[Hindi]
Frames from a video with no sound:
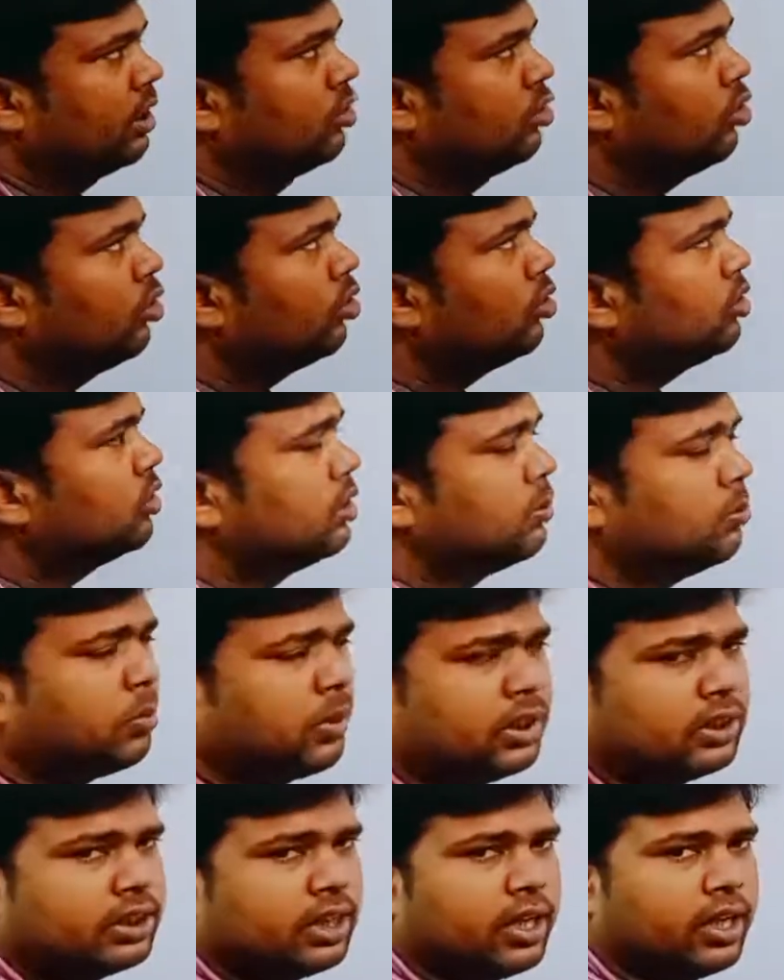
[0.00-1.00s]
तो देखो
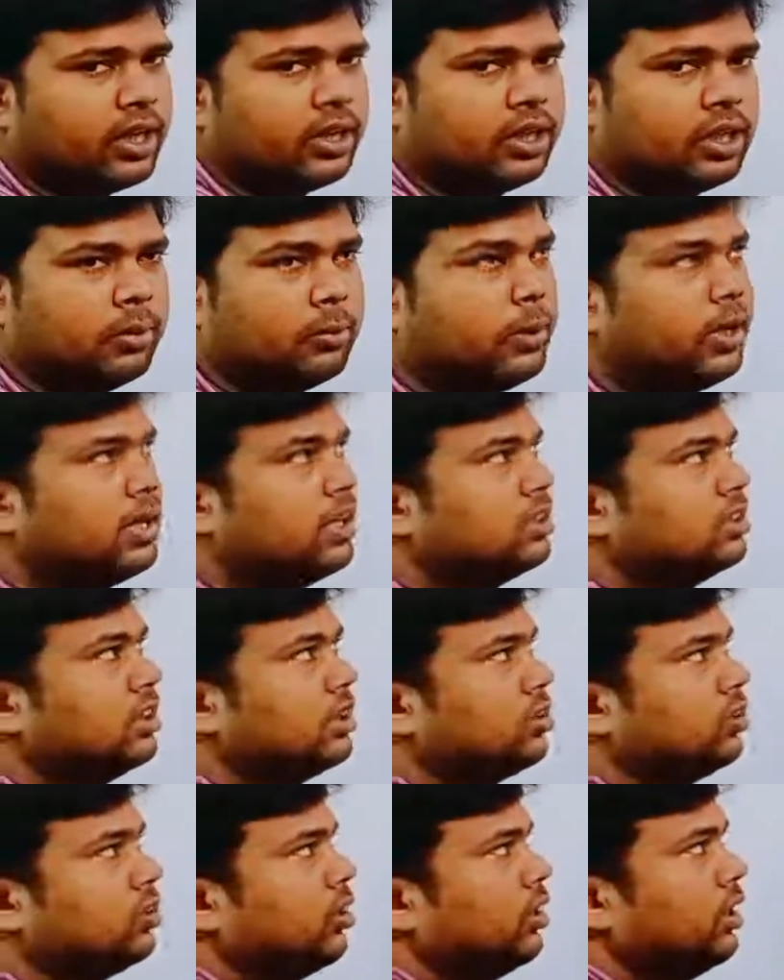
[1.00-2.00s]
सिंपल सा है ये मैट्रिक्स
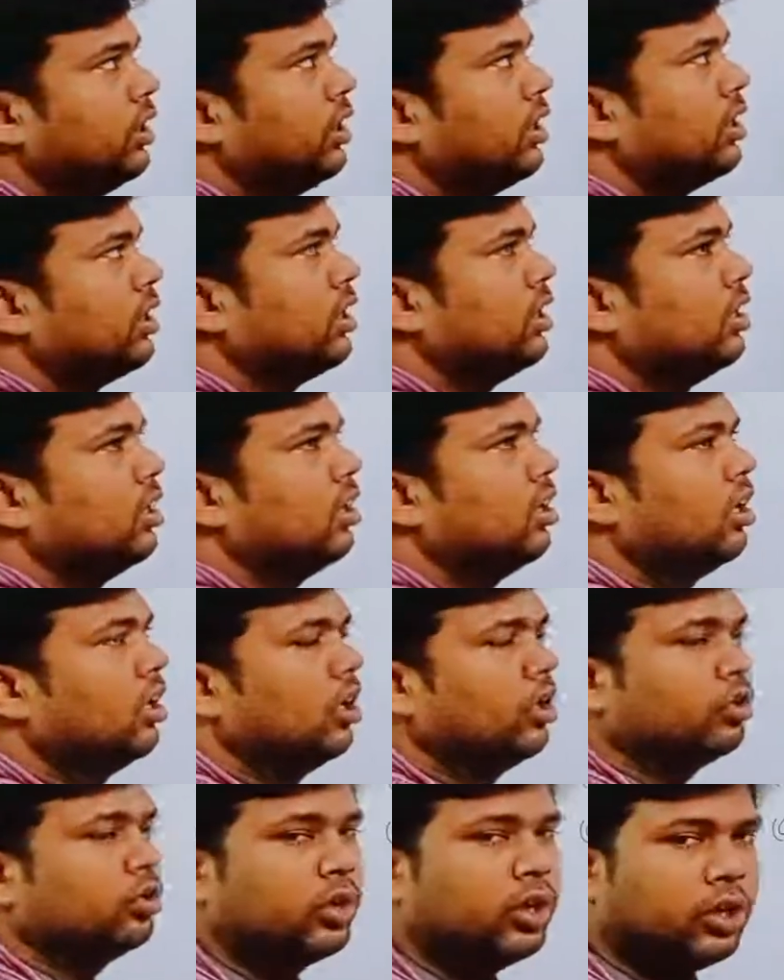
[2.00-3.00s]
इक्वल दे रखी हैं
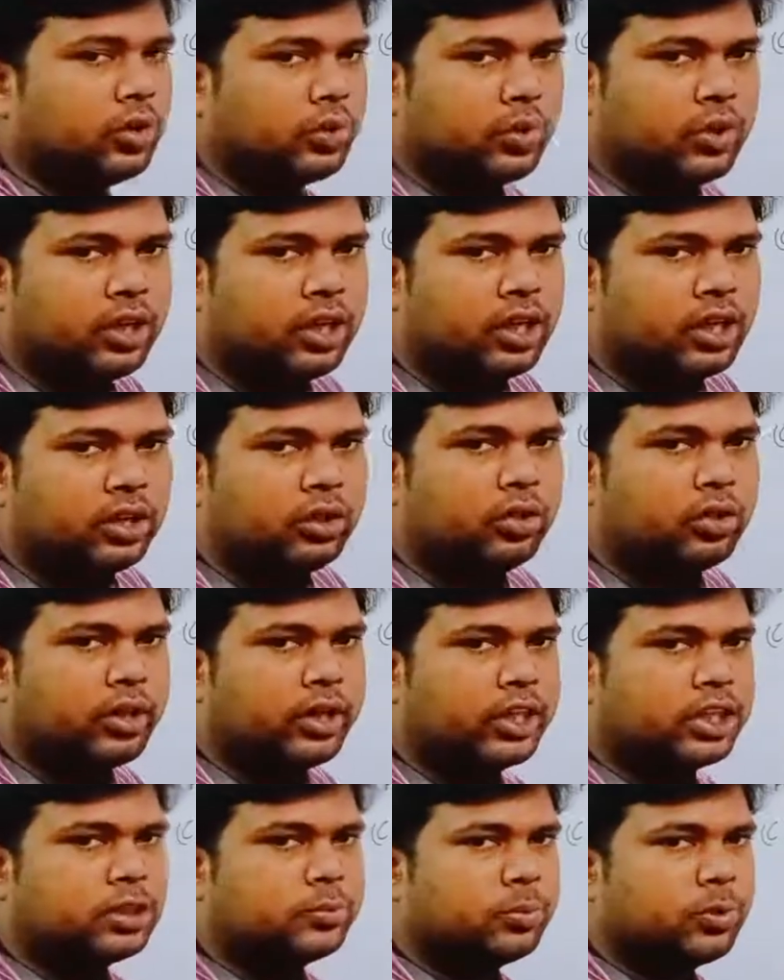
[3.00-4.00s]
इक्वल है तो
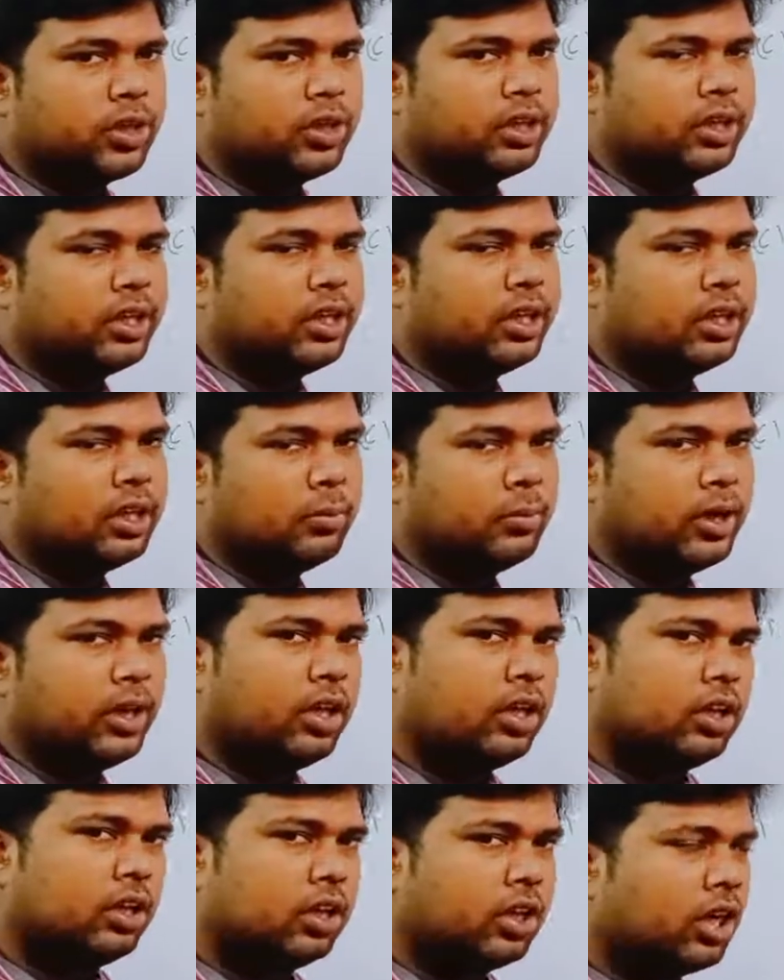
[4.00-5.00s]
करिस्पॉन्डिंग
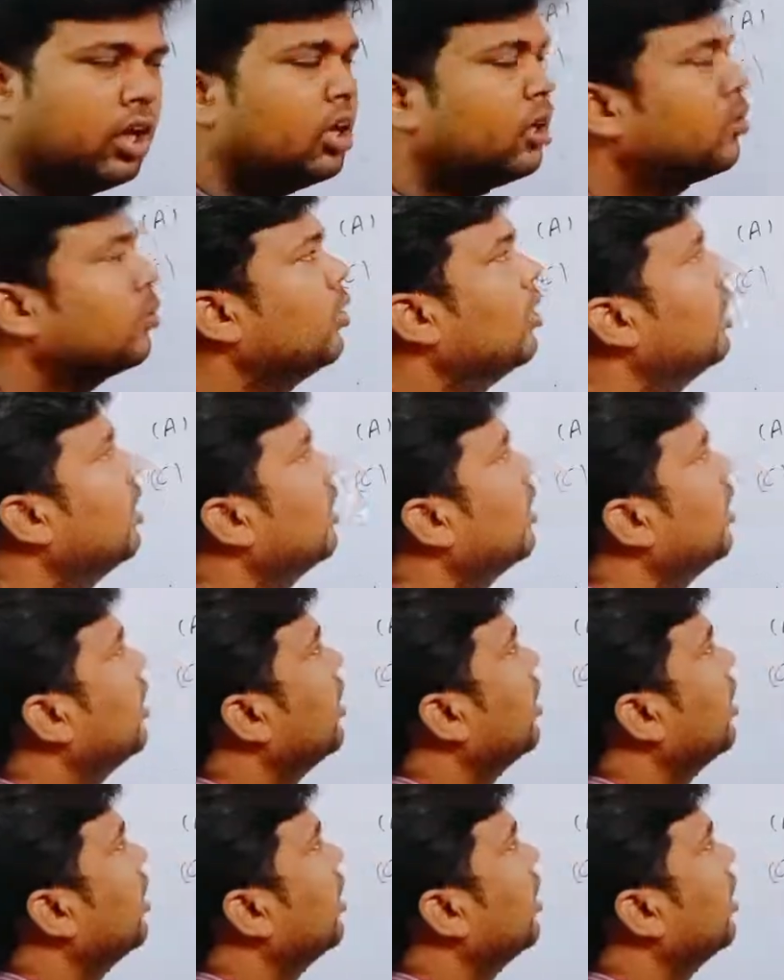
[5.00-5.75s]
एलिमेंट इक्वल है